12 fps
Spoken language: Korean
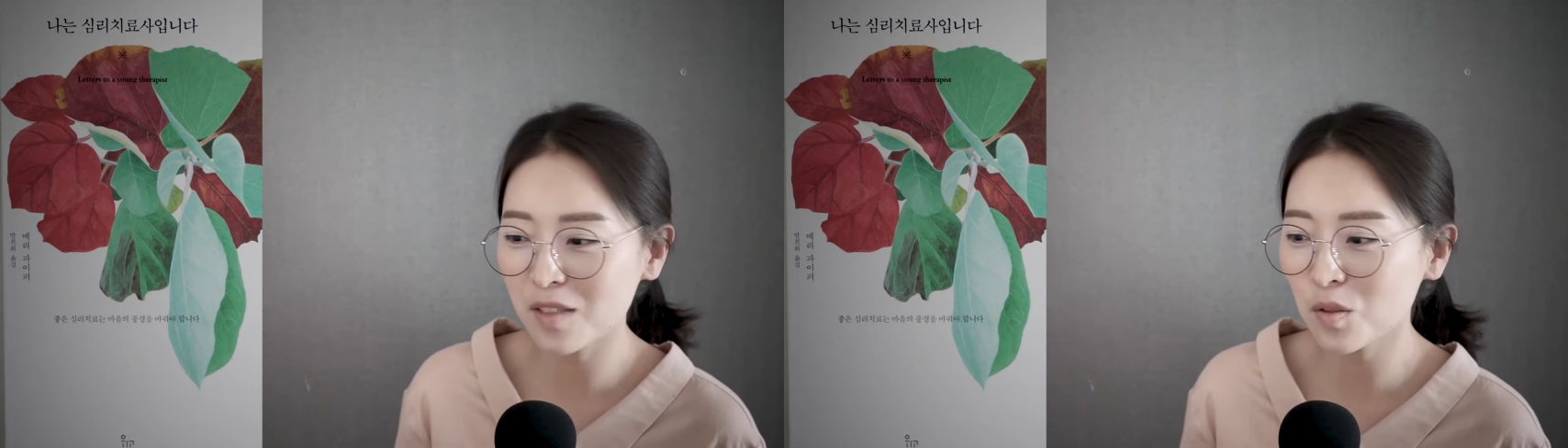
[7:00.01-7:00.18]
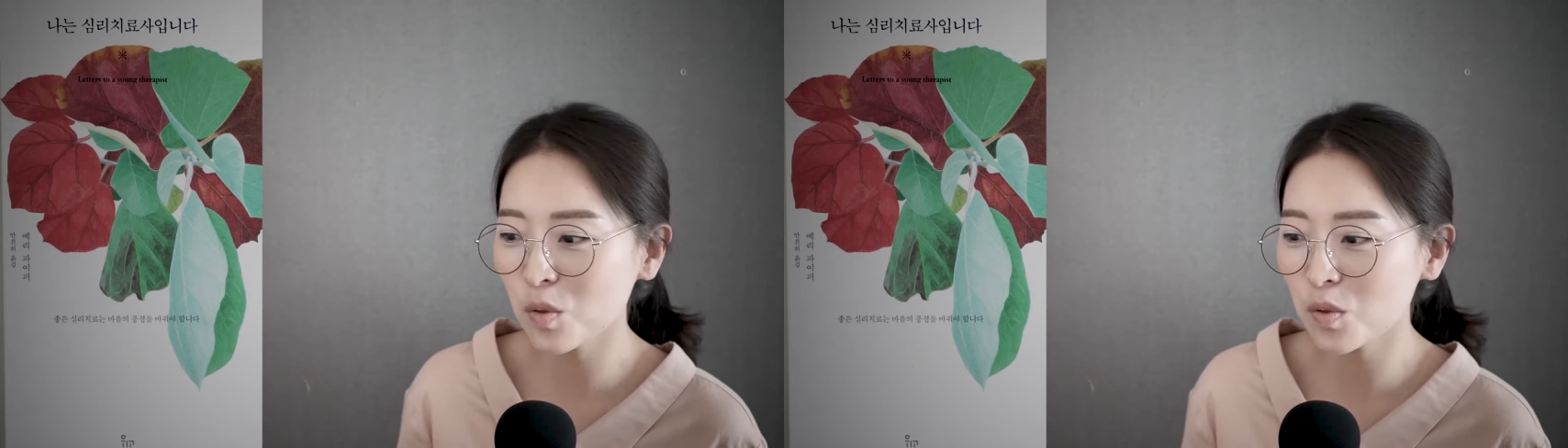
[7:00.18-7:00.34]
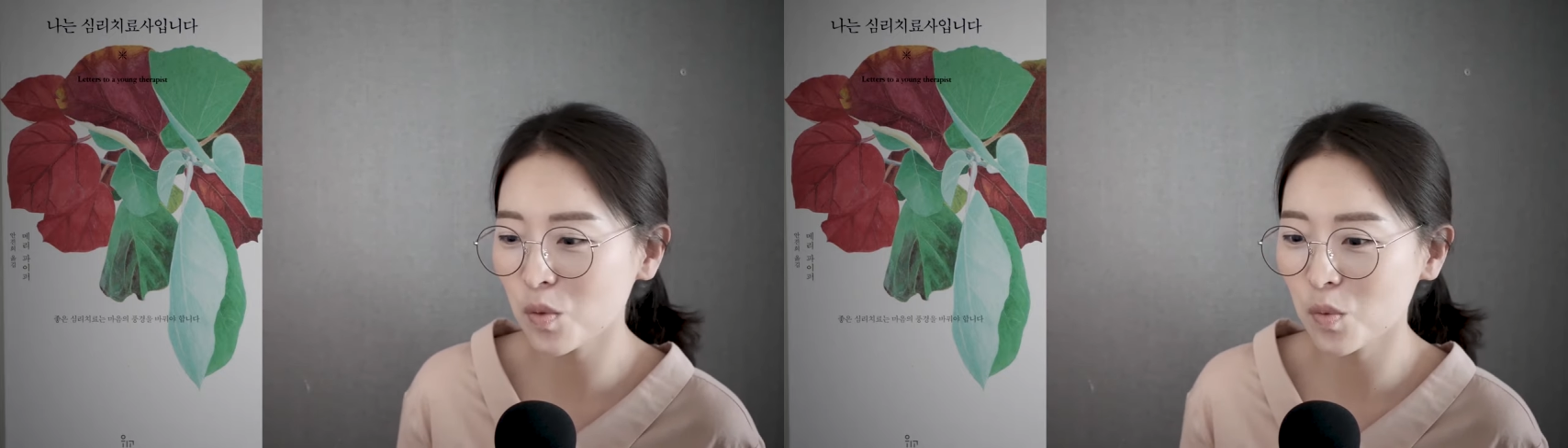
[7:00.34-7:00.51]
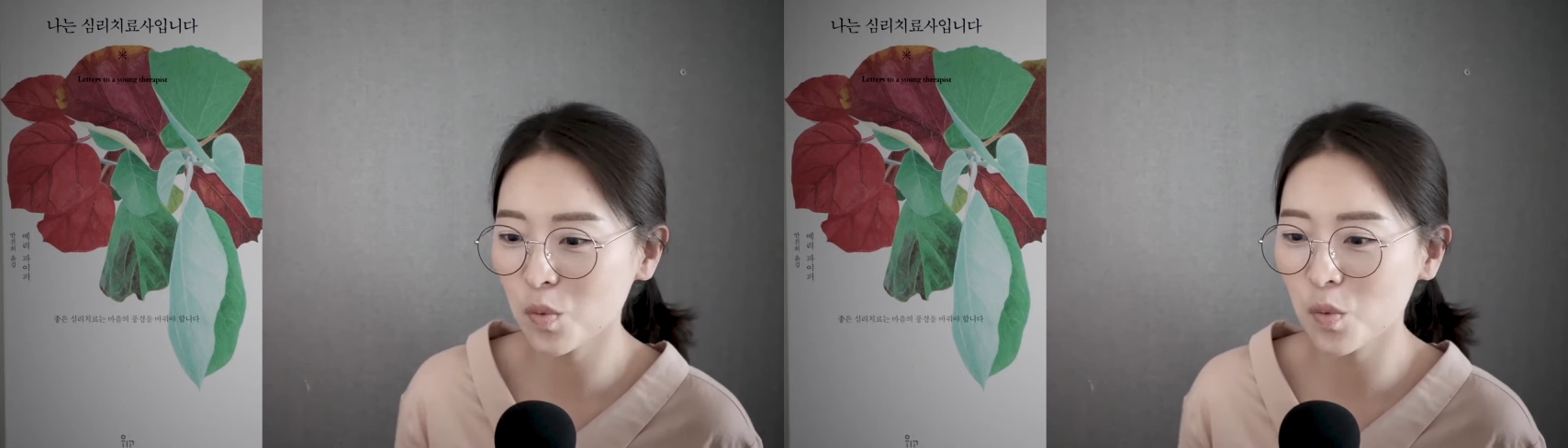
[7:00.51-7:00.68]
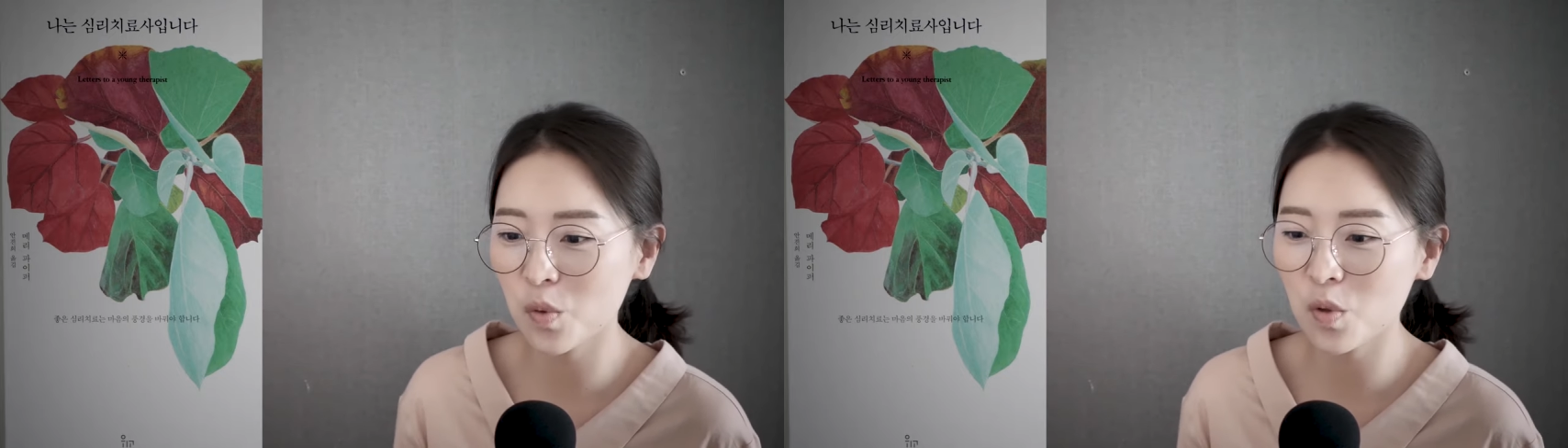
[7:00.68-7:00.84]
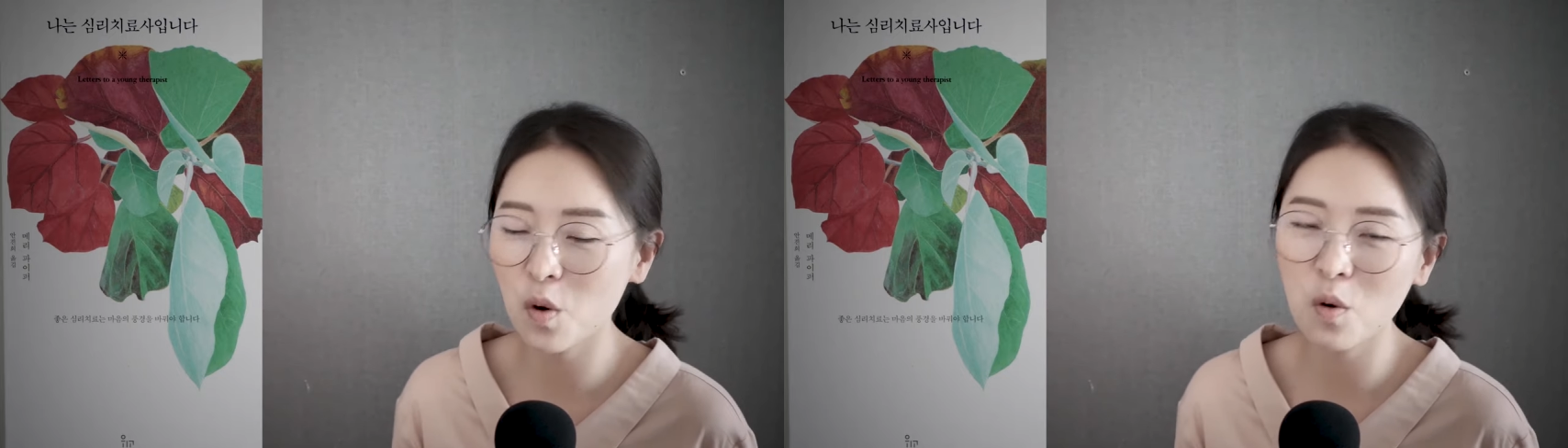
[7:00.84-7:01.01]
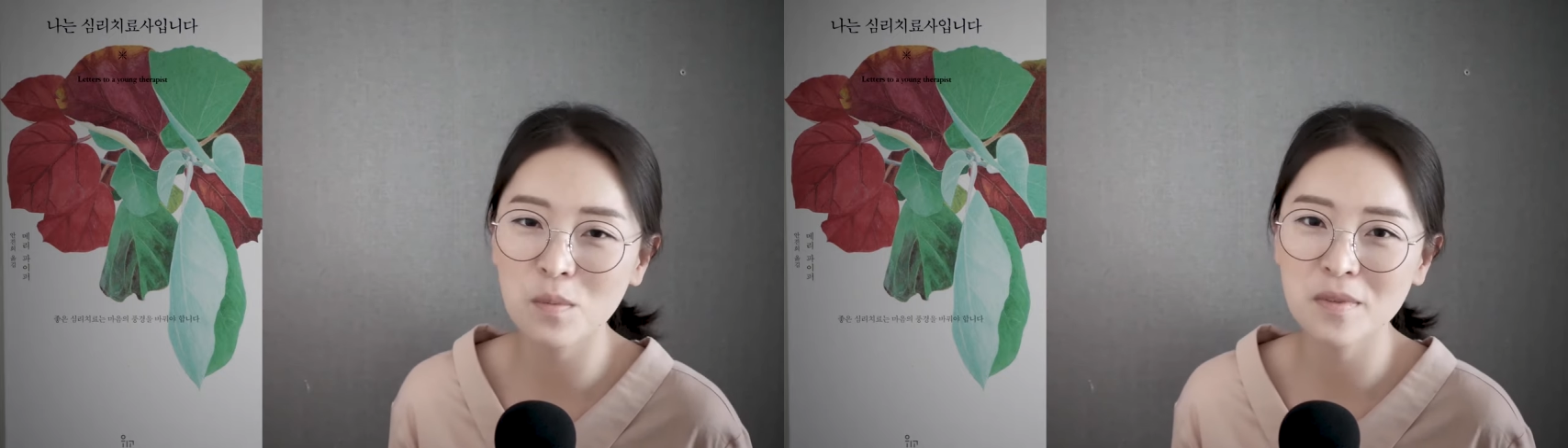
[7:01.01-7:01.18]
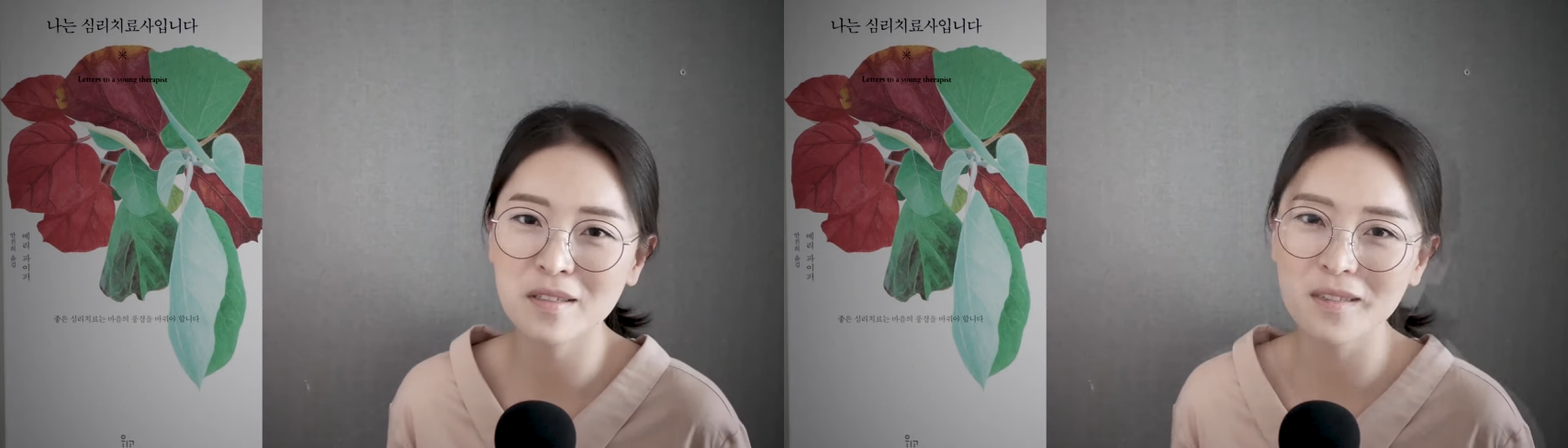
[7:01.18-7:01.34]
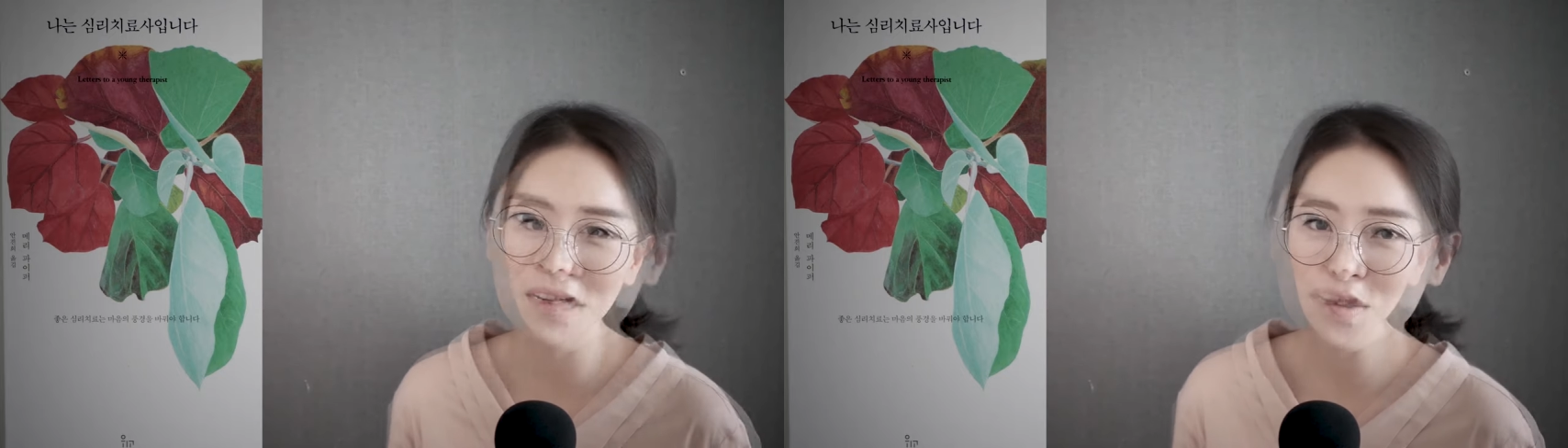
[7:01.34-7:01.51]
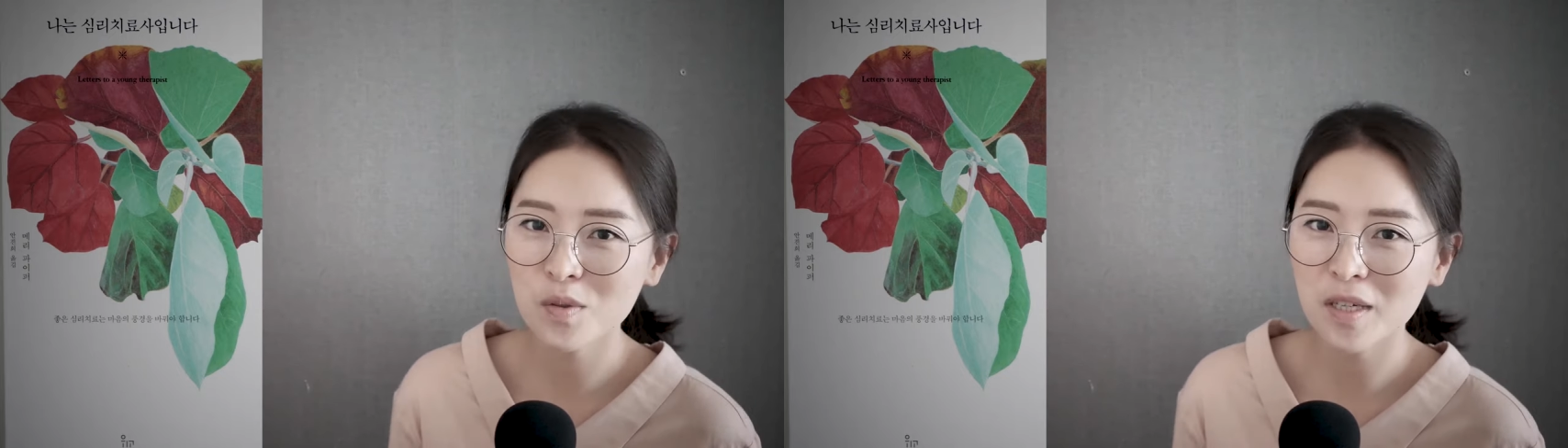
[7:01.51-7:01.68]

안정적으로 경험을 할